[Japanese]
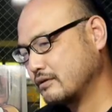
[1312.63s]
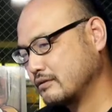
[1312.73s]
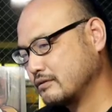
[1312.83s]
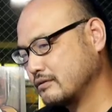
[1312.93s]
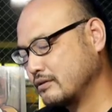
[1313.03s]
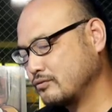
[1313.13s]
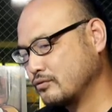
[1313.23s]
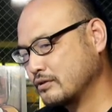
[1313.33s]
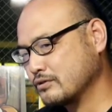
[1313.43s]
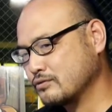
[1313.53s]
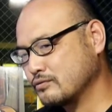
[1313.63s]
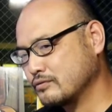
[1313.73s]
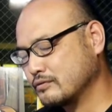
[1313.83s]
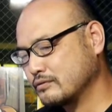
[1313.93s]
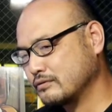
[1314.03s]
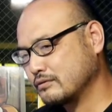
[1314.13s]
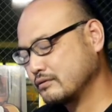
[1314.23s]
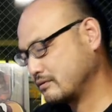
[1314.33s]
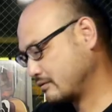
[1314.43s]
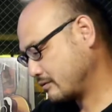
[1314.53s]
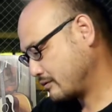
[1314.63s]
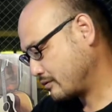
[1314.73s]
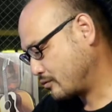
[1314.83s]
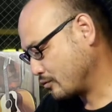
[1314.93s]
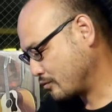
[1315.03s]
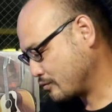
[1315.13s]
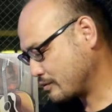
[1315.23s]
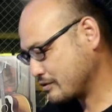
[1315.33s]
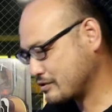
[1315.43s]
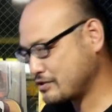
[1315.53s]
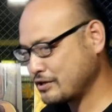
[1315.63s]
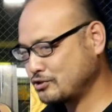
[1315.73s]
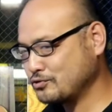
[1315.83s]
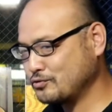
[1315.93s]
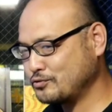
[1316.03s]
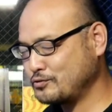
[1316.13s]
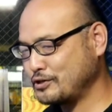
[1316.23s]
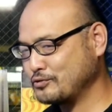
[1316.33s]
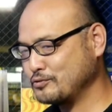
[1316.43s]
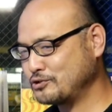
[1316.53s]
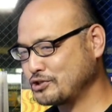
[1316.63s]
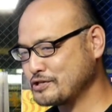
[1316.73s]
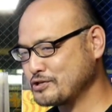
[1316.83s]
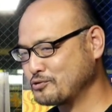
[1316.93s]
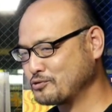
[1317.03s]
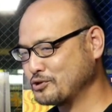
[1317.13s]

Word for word: なんというかそのこの最初のあの打ち合わせの時、